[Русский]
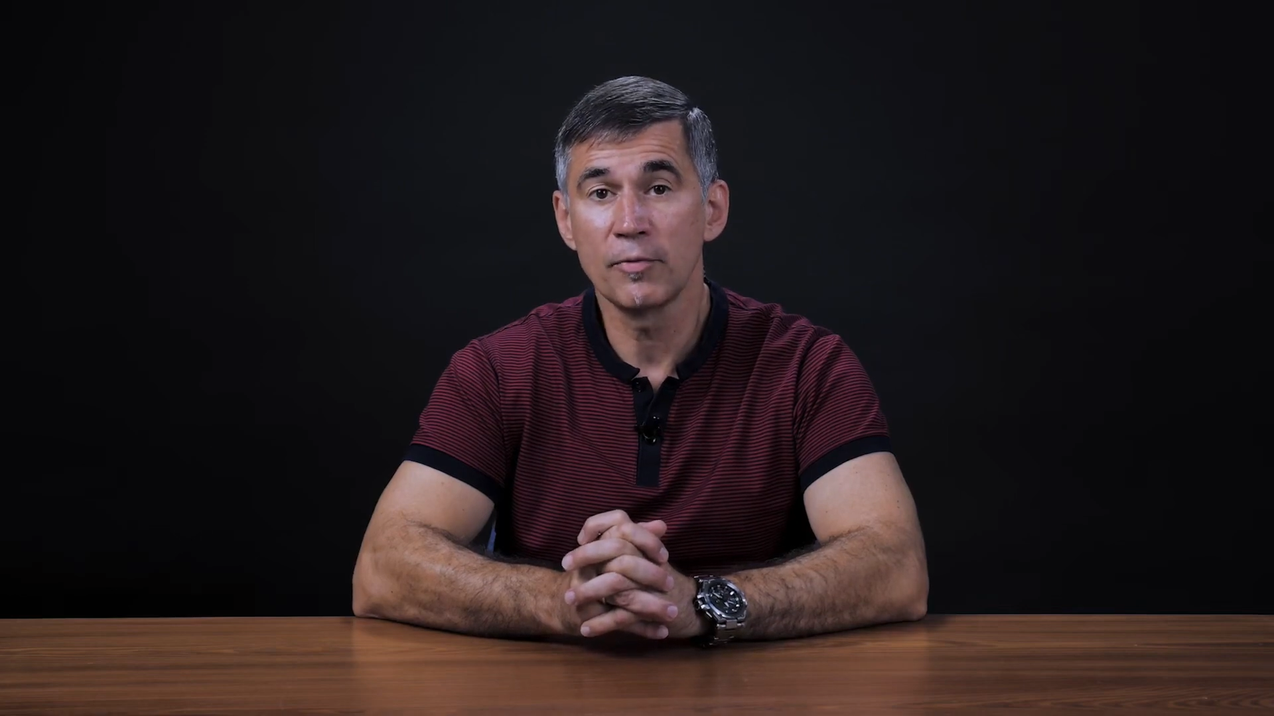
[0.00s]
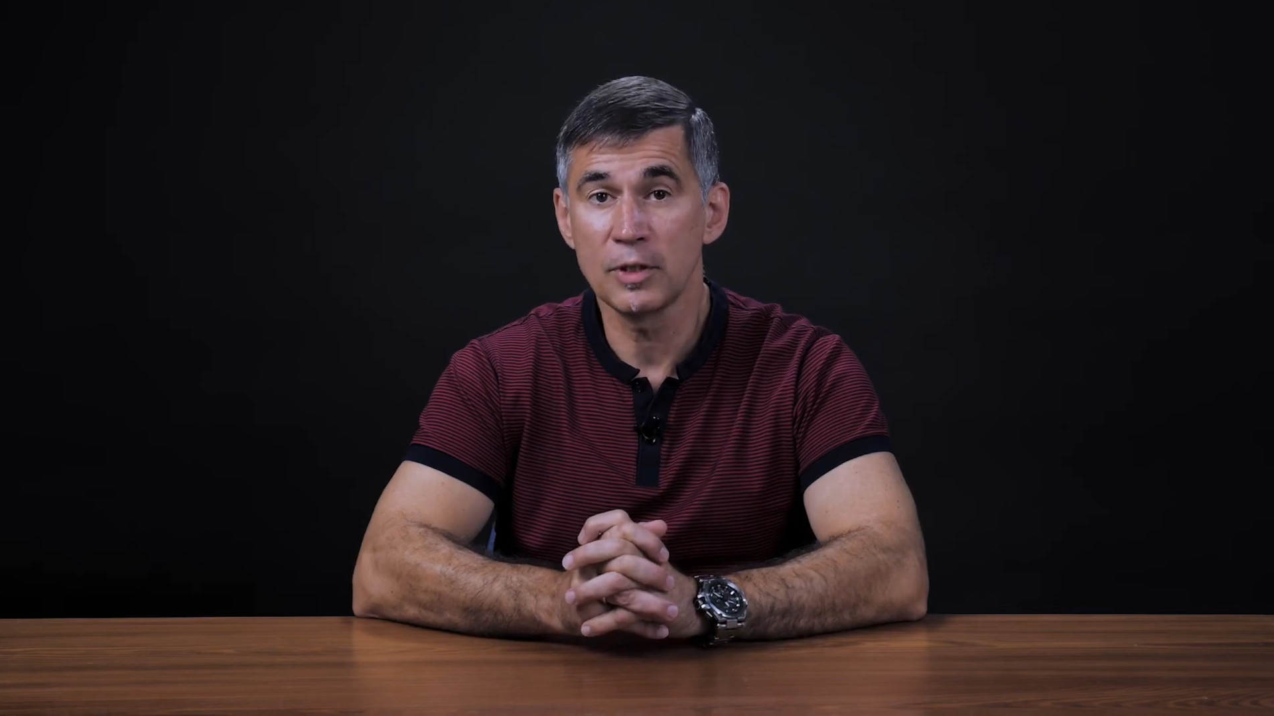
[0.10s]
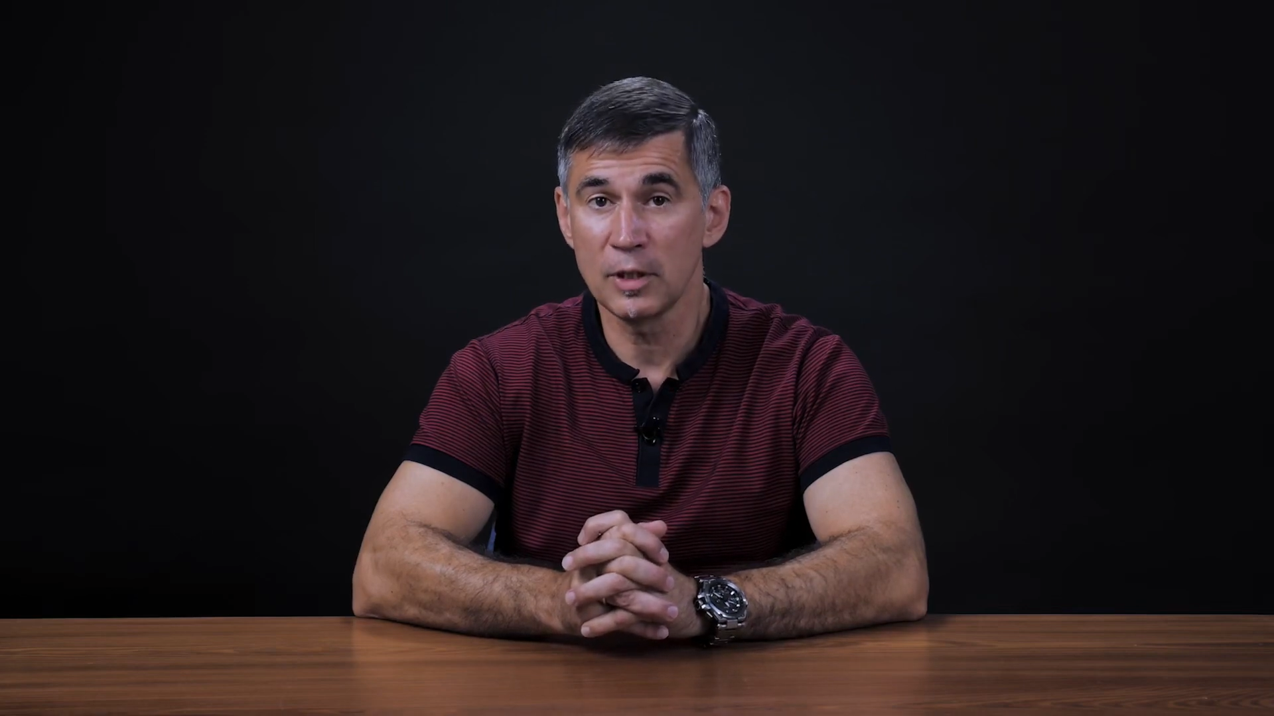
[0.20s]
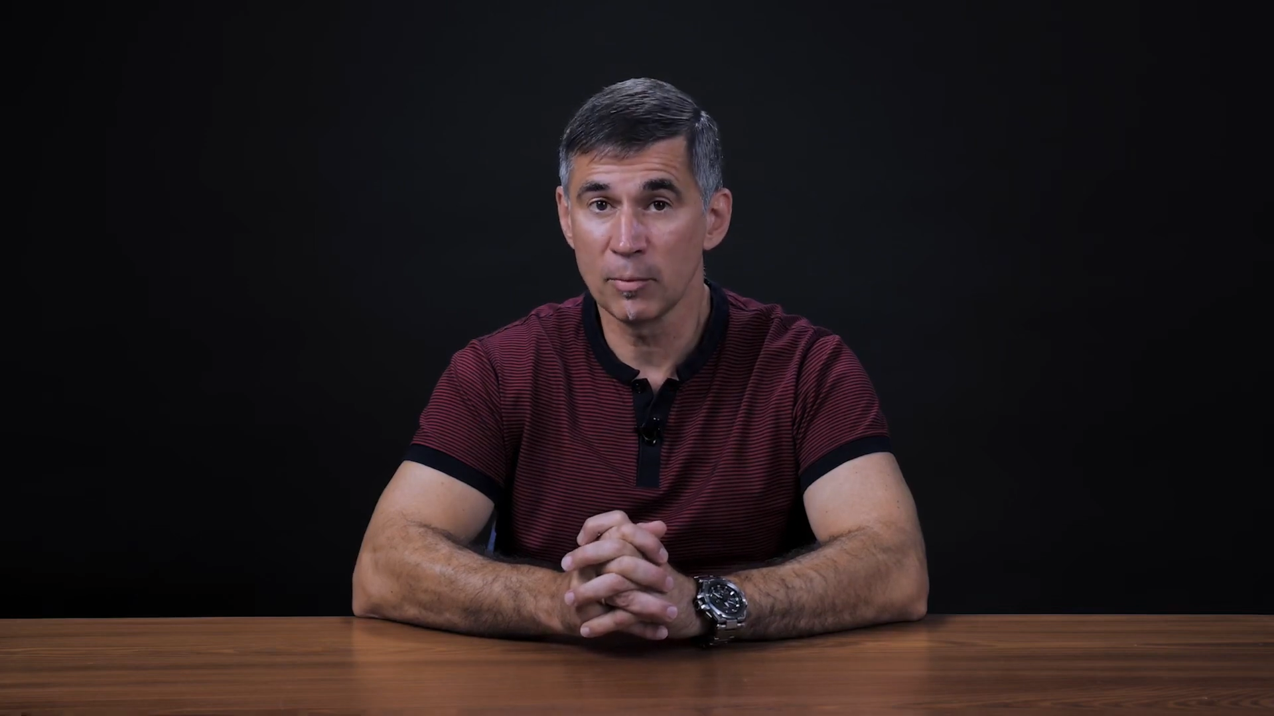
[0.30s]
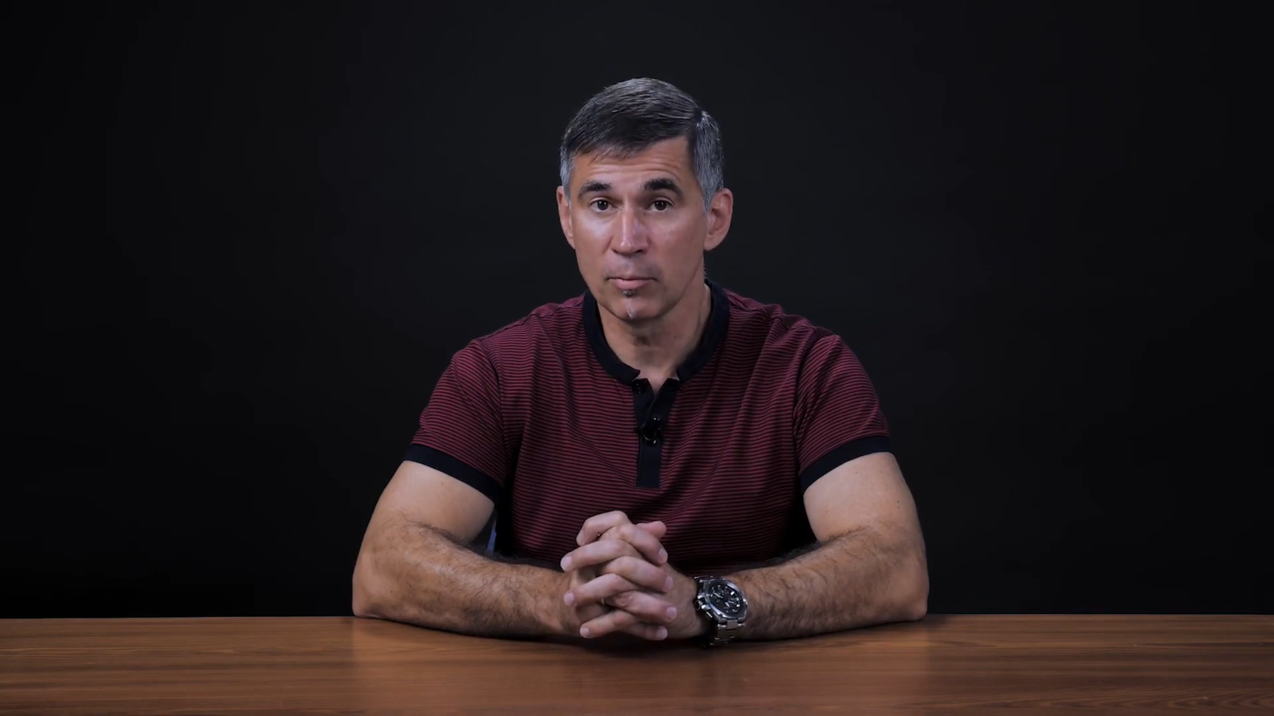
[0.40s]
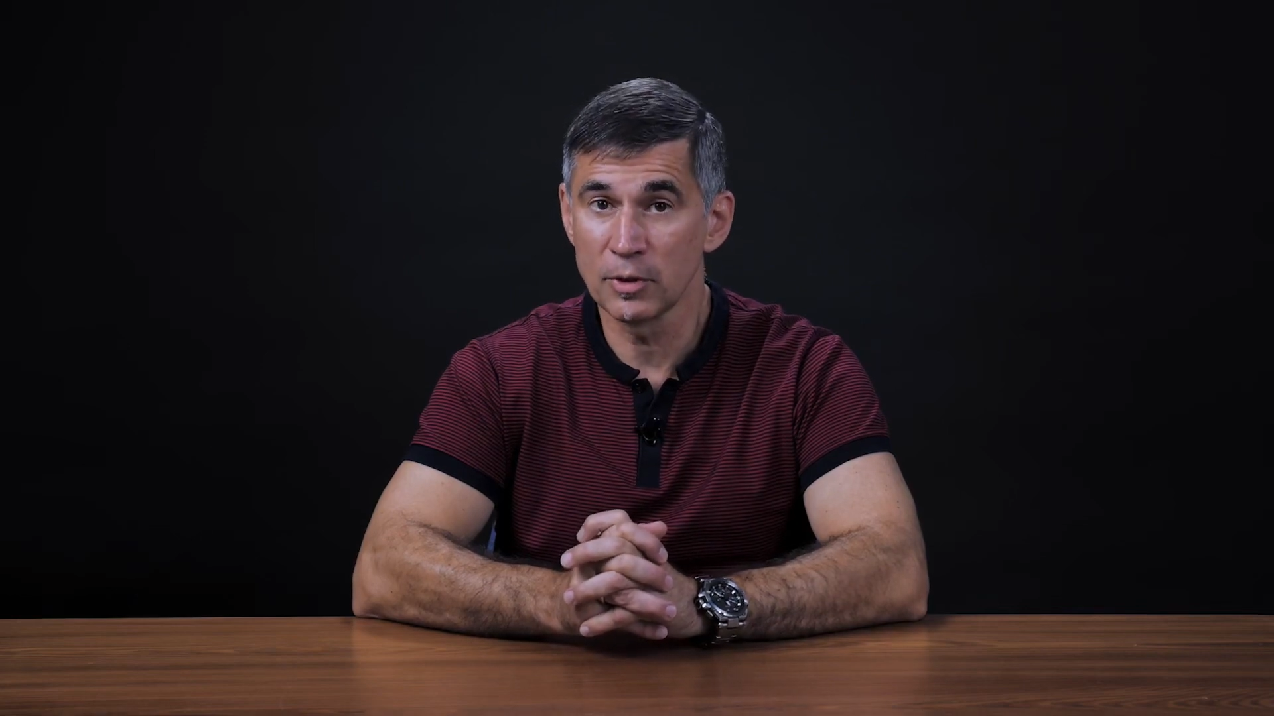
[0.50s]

всем,